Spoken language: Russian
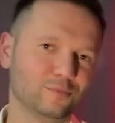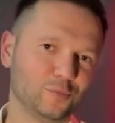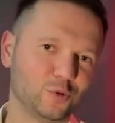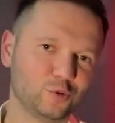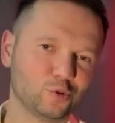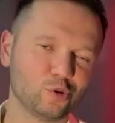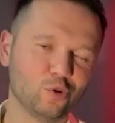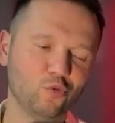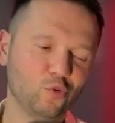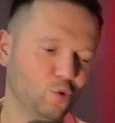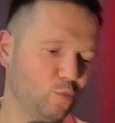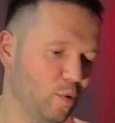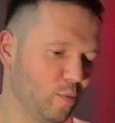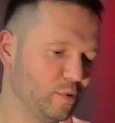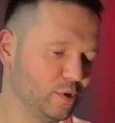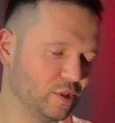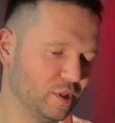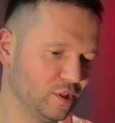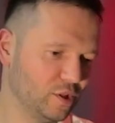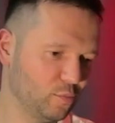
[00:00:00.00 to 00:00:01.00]
К слову,
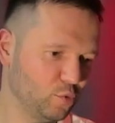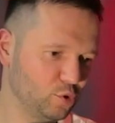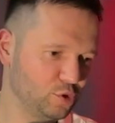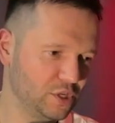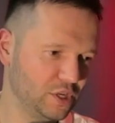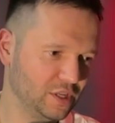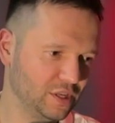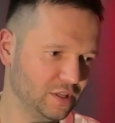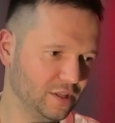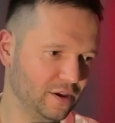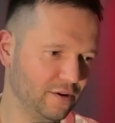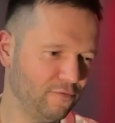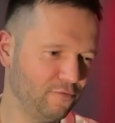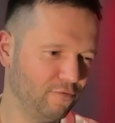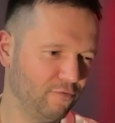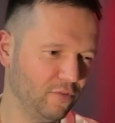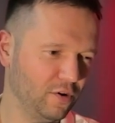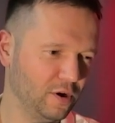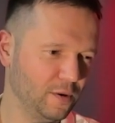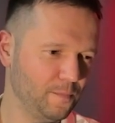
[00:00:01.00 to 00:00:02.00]
любопытное наблюдение, да,
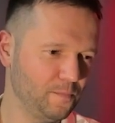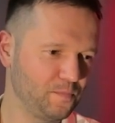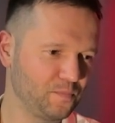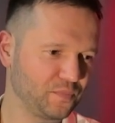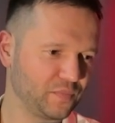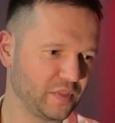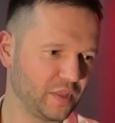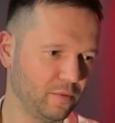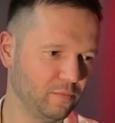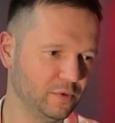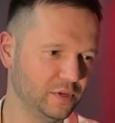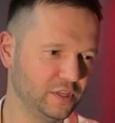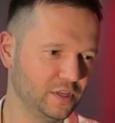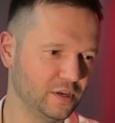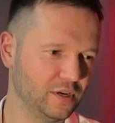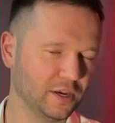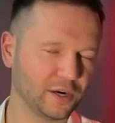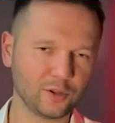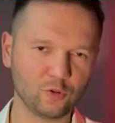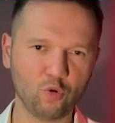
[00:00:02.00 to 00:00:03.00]
в там Лиге
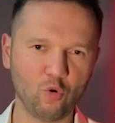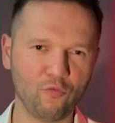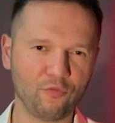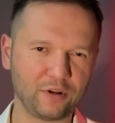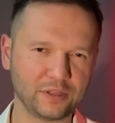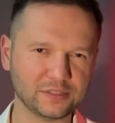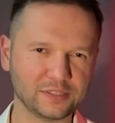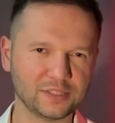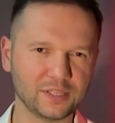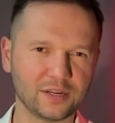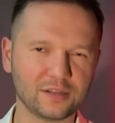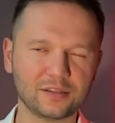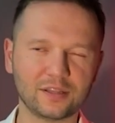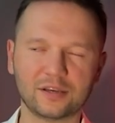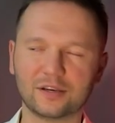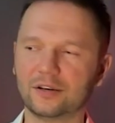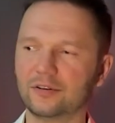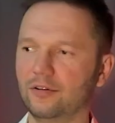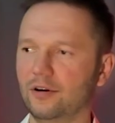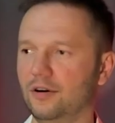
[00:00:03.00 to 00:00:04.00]
городов,
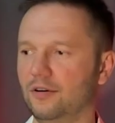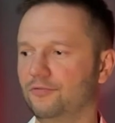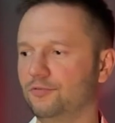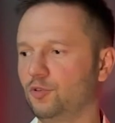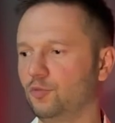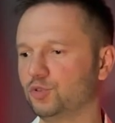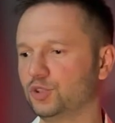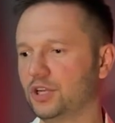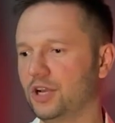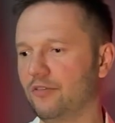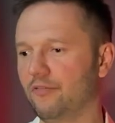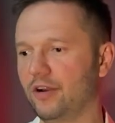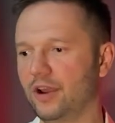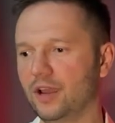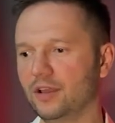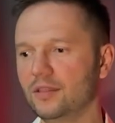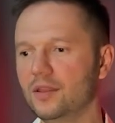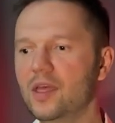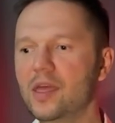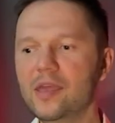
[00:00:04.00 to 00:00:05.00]
концертах, а, в том же
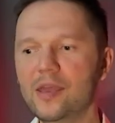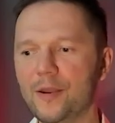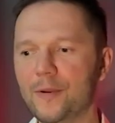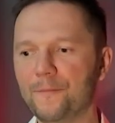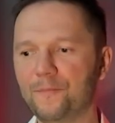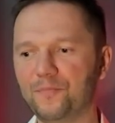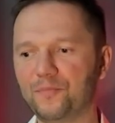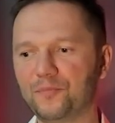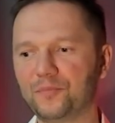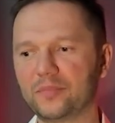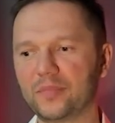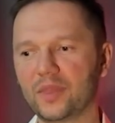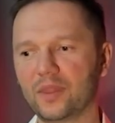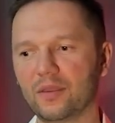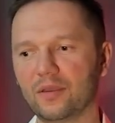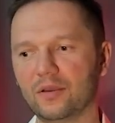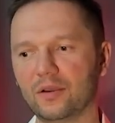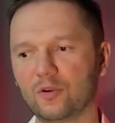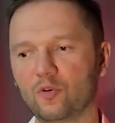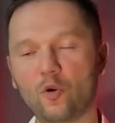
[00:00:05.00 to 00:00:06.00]
КВН
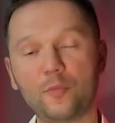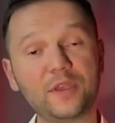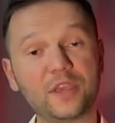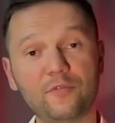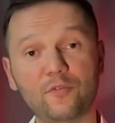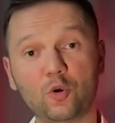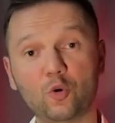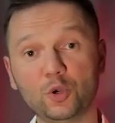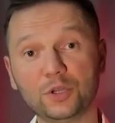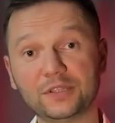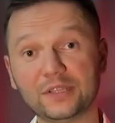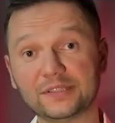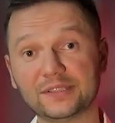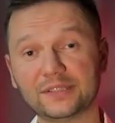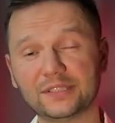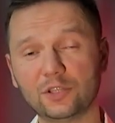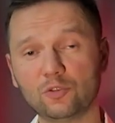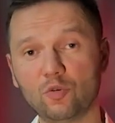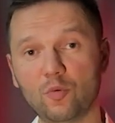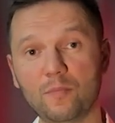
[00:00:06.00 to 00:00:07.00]
а, комики выходят на
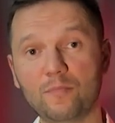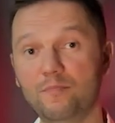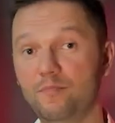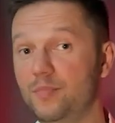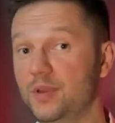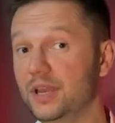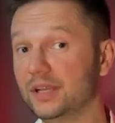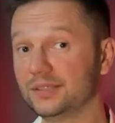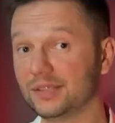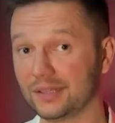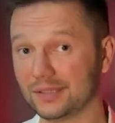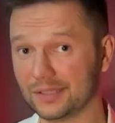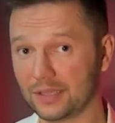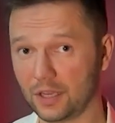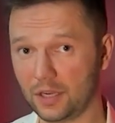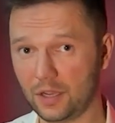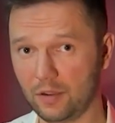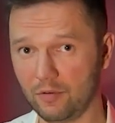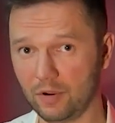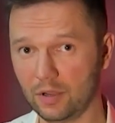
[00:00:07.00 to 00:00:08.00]
сцену без
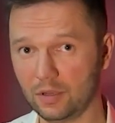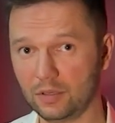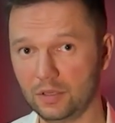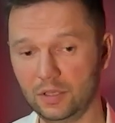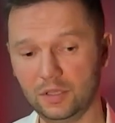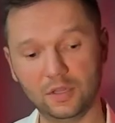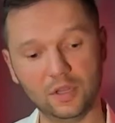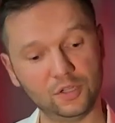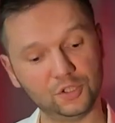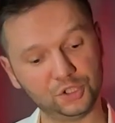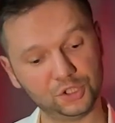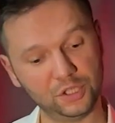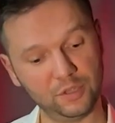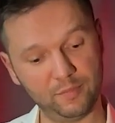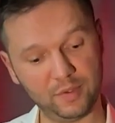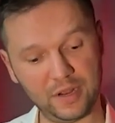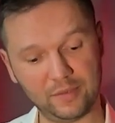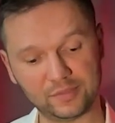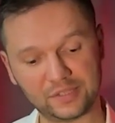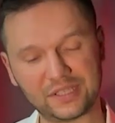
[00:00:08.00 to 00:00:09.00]
разогрева и должны
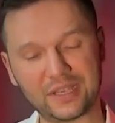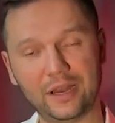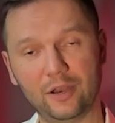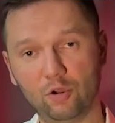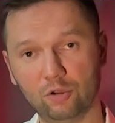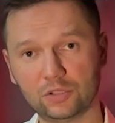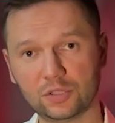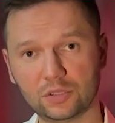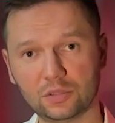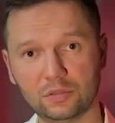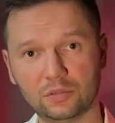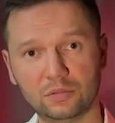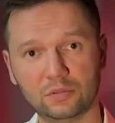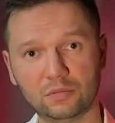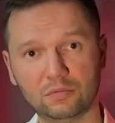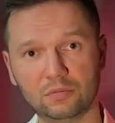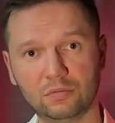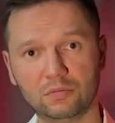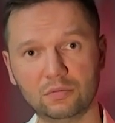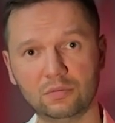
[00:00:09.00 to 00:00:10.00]
прям с колес
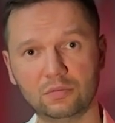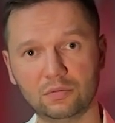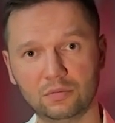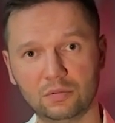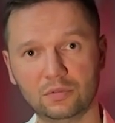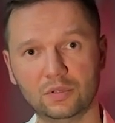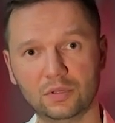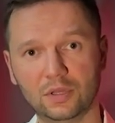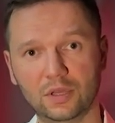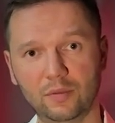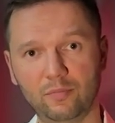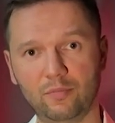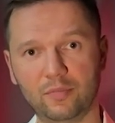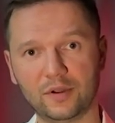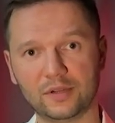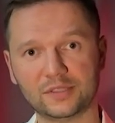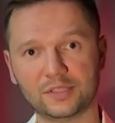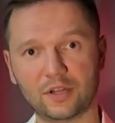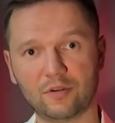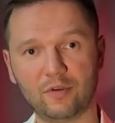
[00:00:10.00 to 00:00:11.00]
да,
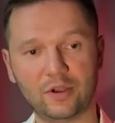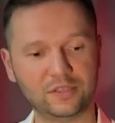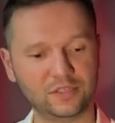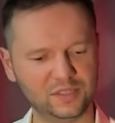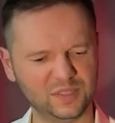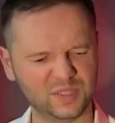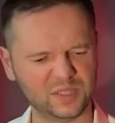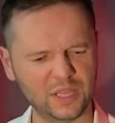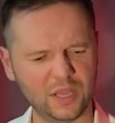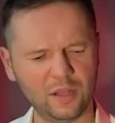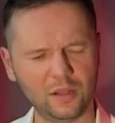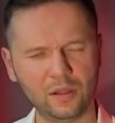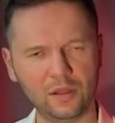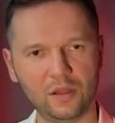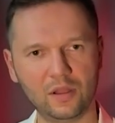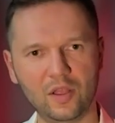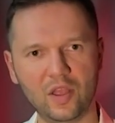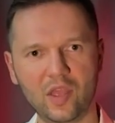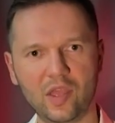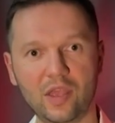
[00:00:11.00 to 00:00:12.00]
разорвать и зал,
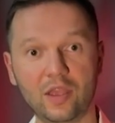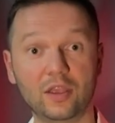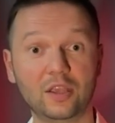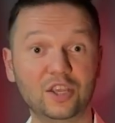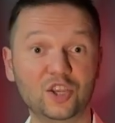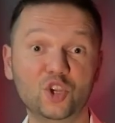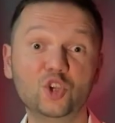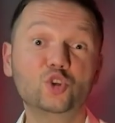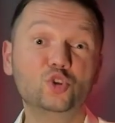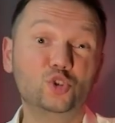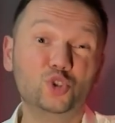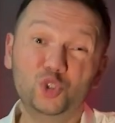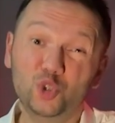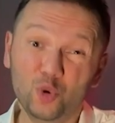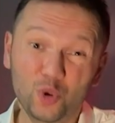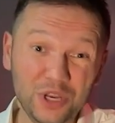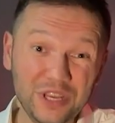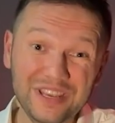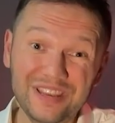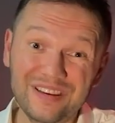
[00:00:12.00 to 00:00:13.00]

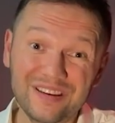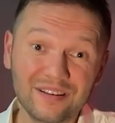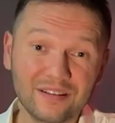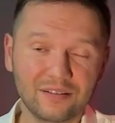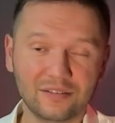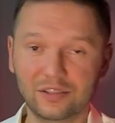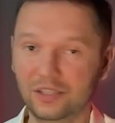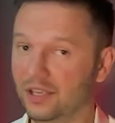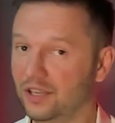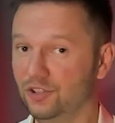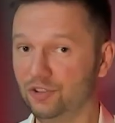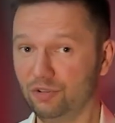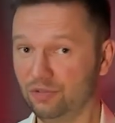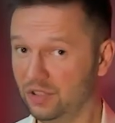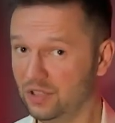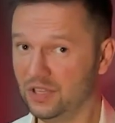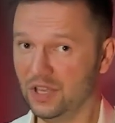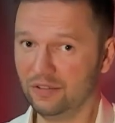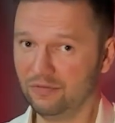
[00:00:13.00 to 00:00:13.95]
жюри, где еще сидят